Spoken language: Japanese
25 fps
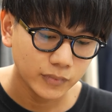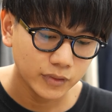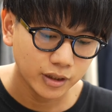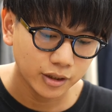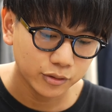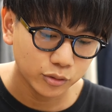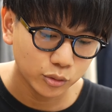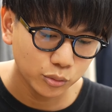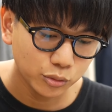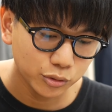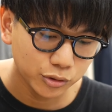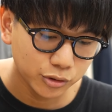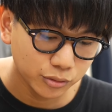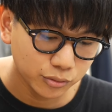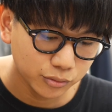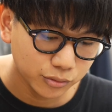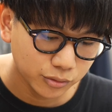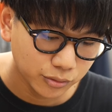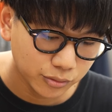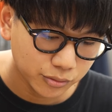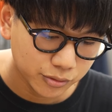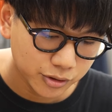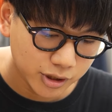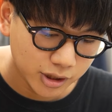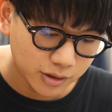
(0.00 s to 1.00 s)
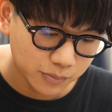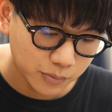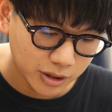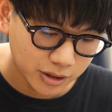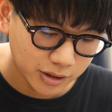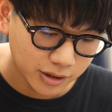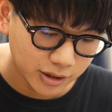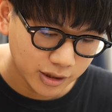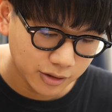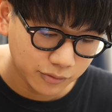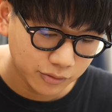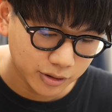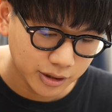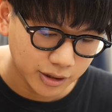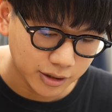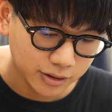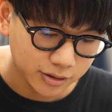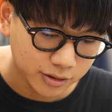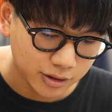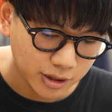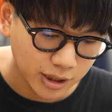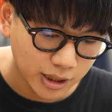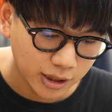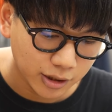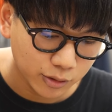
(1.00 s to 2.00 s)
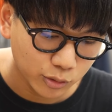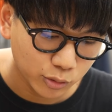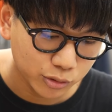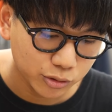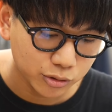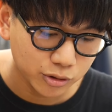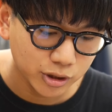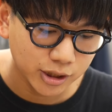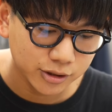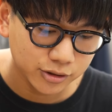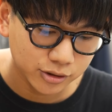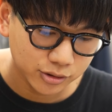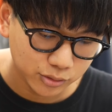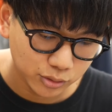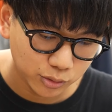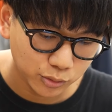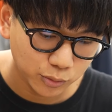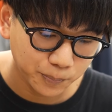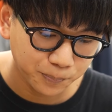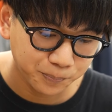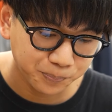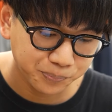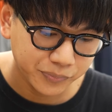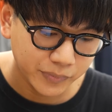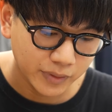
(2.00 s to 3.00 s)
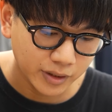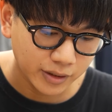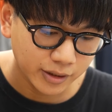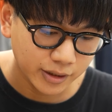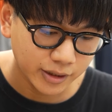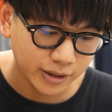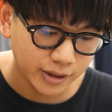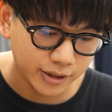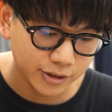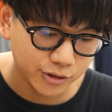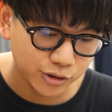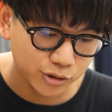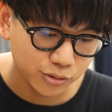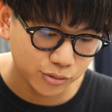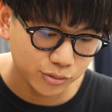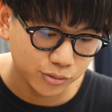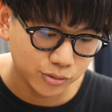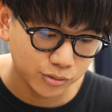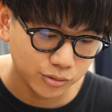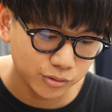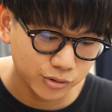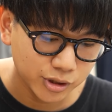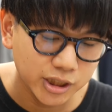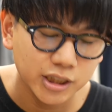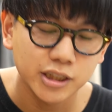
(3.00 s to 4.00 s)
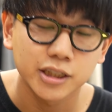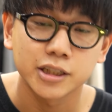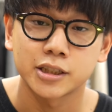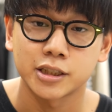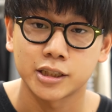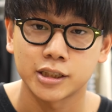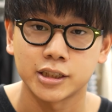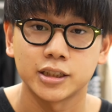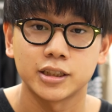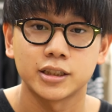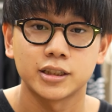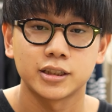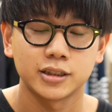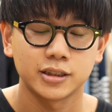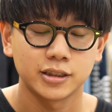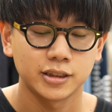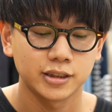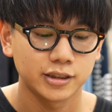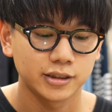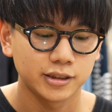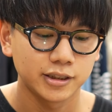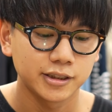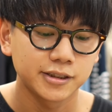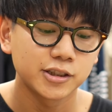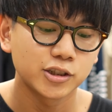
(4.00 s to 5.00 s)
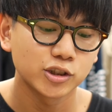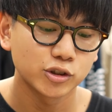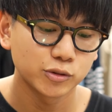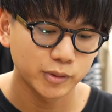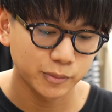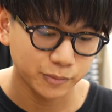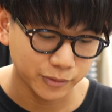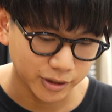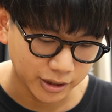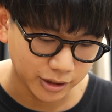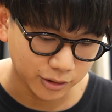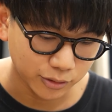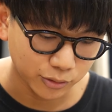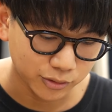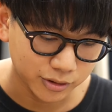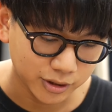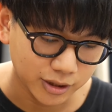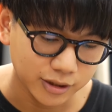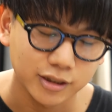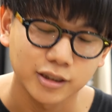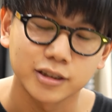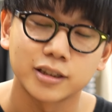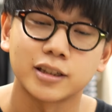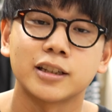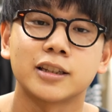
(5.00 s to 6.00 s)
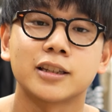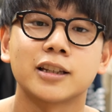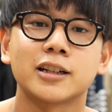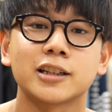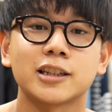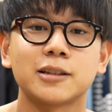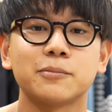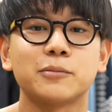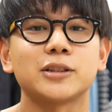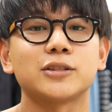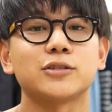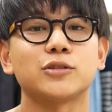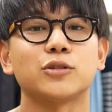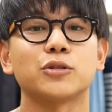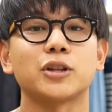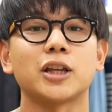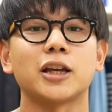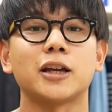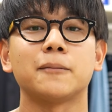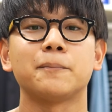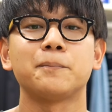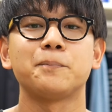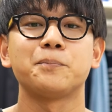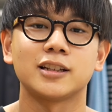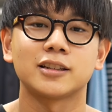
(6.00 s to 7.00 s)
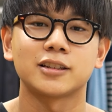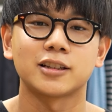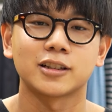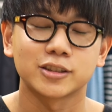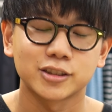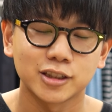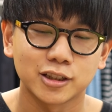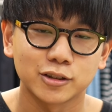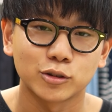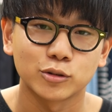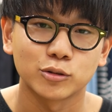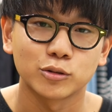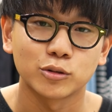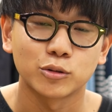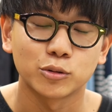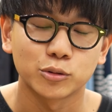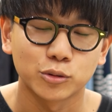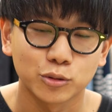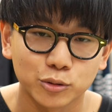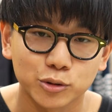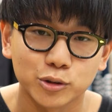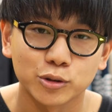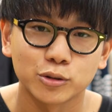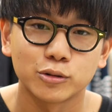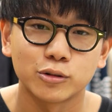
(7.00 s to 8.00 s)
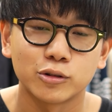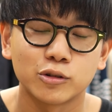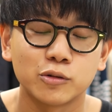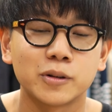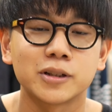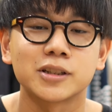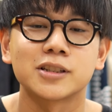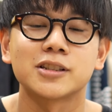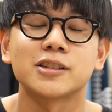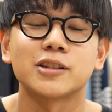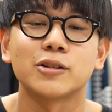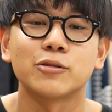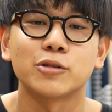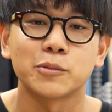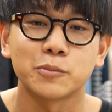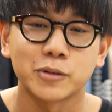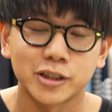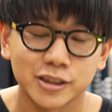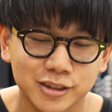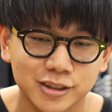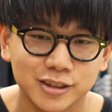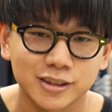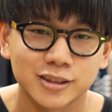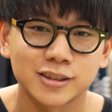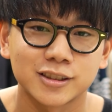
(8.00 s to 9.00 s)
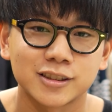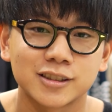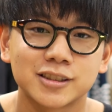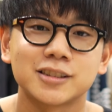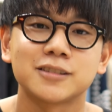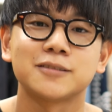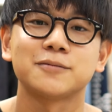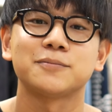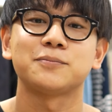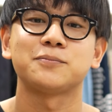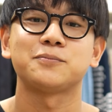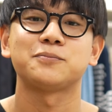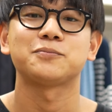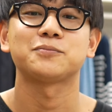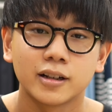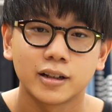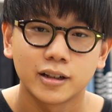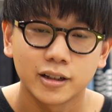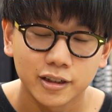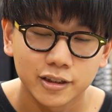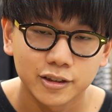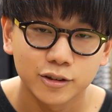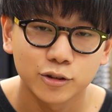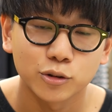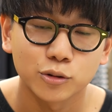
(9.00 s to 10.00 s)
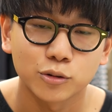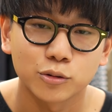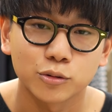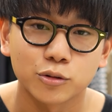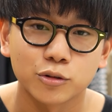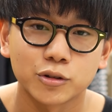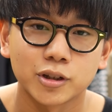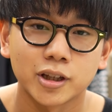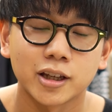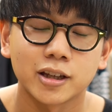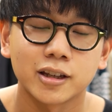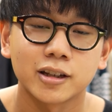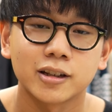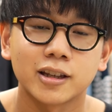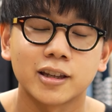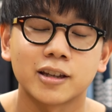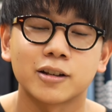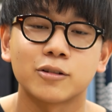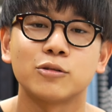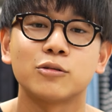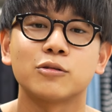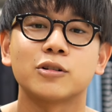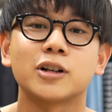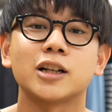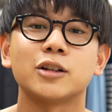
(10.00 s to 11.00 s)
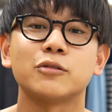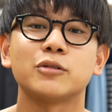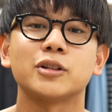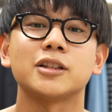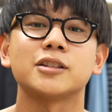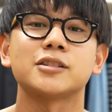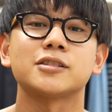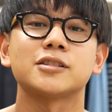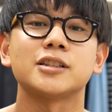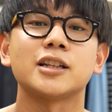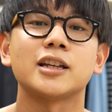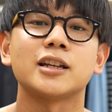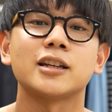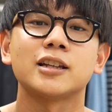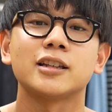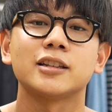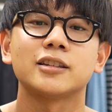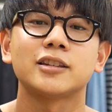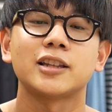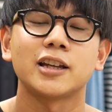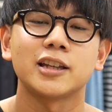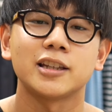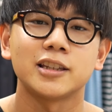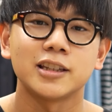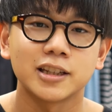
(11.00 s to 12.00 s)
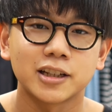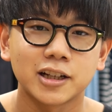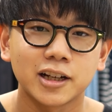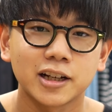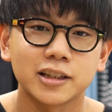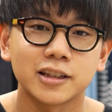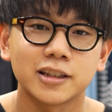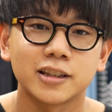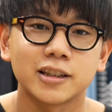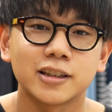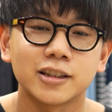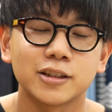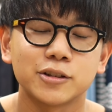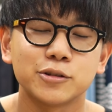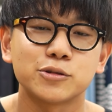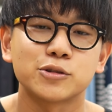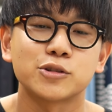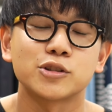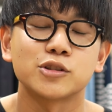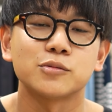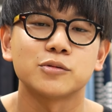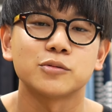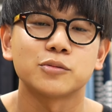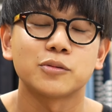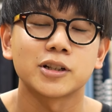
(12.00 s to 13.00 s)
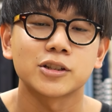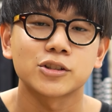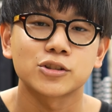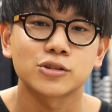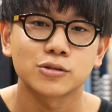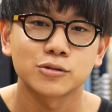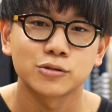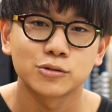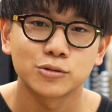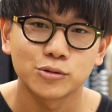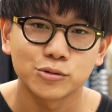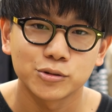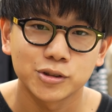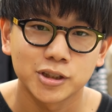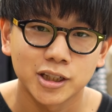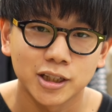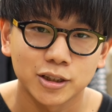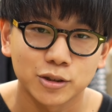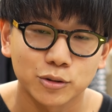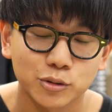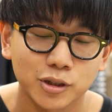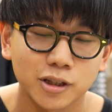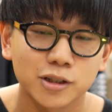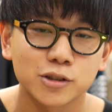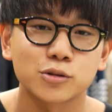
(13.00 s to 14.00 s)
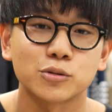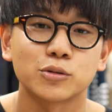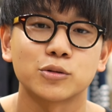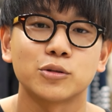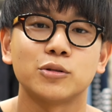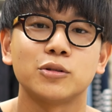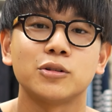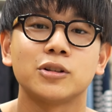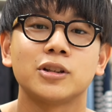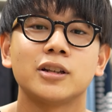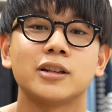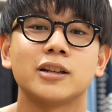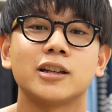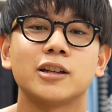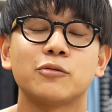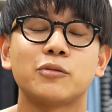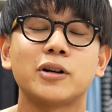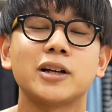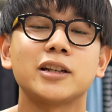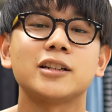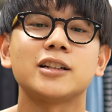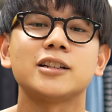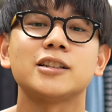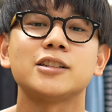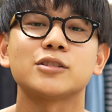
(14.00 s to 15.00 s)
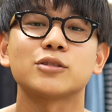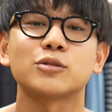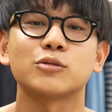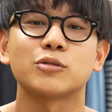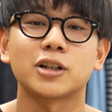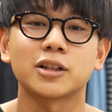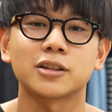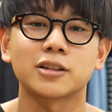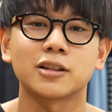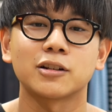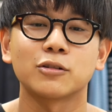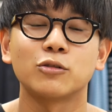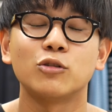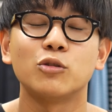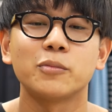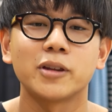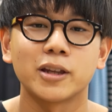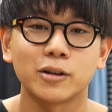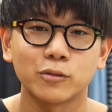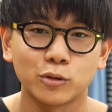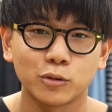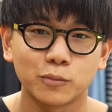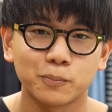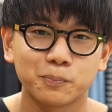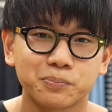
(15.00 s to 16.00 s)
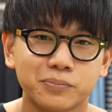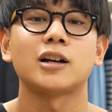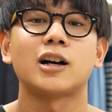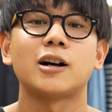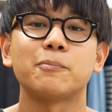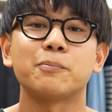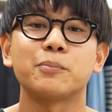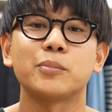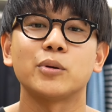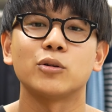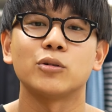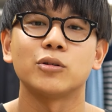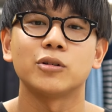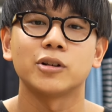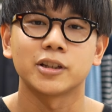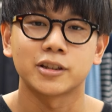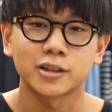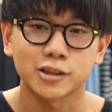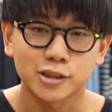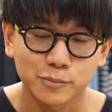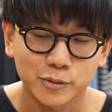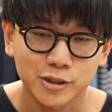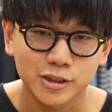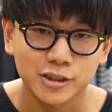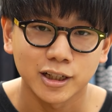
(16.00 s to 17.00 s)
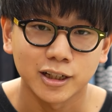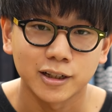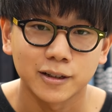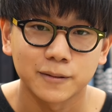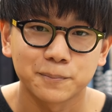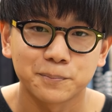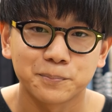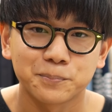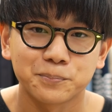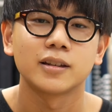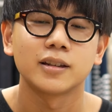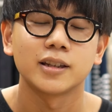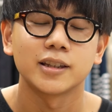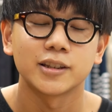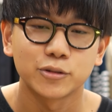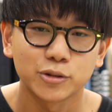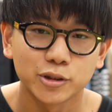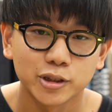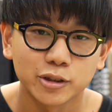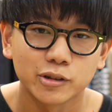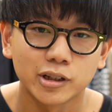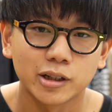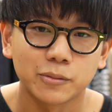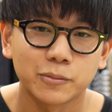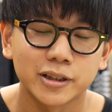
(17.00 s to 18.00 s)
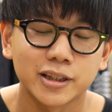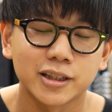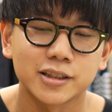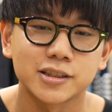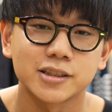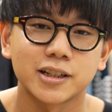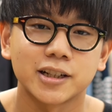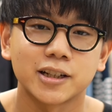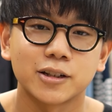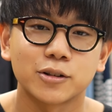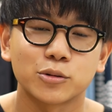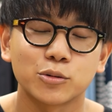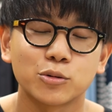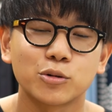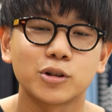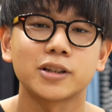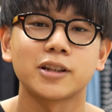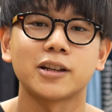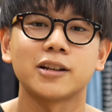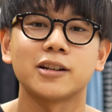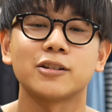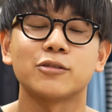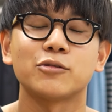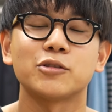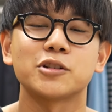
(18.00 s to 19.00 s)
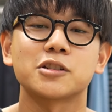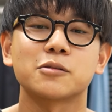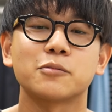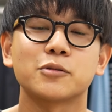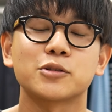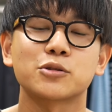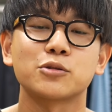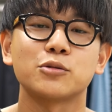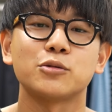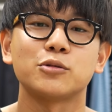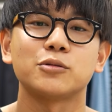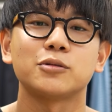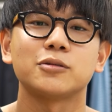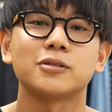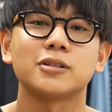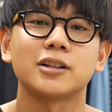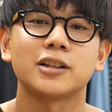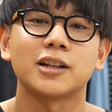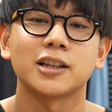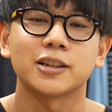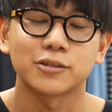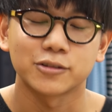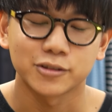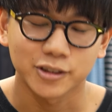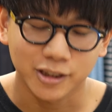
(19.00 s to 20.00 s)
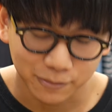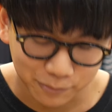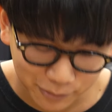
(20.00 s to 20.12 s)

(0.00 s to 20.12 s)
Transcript: え投票の締め切りはですね、ろくがつのじゅうににち、日曜日までとさせていただきますので、えたくさんのご投票をお待ちしております。はい、ということで、今回はですね、だいにかい YouTube ファッションコーディネート大賞のファイナリストの方ごめいを発表いたしました。それではまた次回の動画でお会いしましょう。ありがとうご